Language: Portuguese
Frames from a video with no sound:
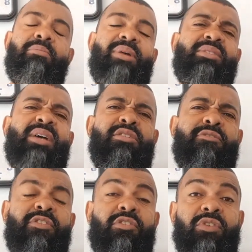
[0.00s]
mas é
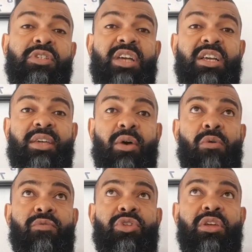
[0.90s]
difícil você achar
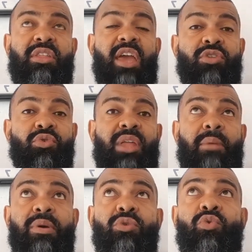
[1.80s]
um ovo de indês do
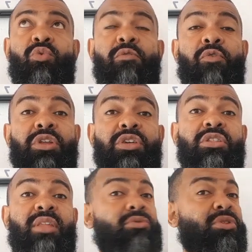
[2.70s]
tamanho do ovo
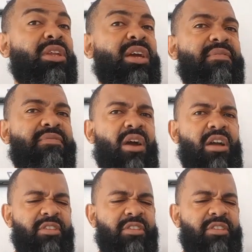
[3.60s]
original de trinca-ferro.